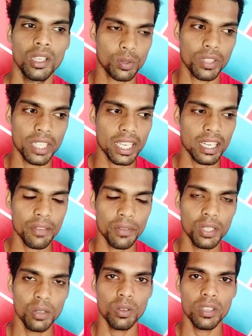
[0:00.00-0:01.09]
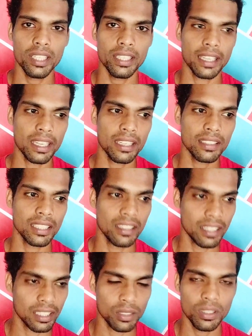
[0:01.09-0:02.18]
ஸோ இன்றைக்கான வீடியோவில் நான் என்ன
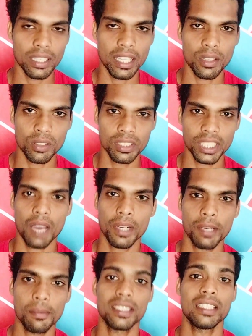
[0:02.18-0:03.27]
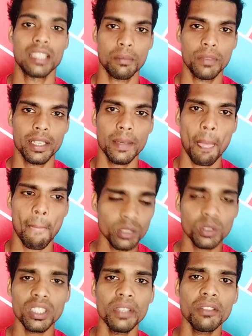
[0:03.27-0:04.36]
செல்லுன்னு நினைச்சனோ எல்லாத்தையும் உங்களுக்கு ஷேர் பண்ணியிருப்பேன்னு சொல்லி நம்புகிறேன்
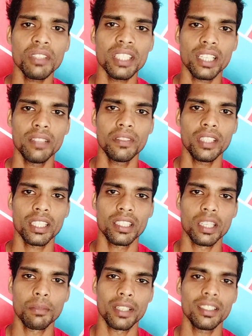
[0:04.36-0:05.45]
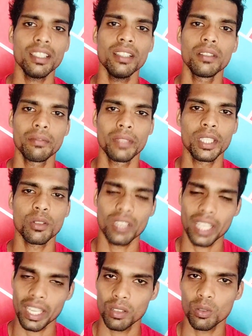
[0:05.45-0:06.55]
ஸோ வீடியோ வந்து ஹெல்ப்ஃபுல்லாக இருந்திருக்குமா இருந்தால் வீடியோக்கு
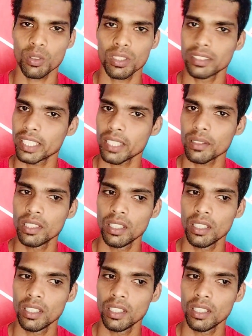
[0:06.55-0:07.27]
ஒரு லைக் ஒன்று கொடுங்க சரியா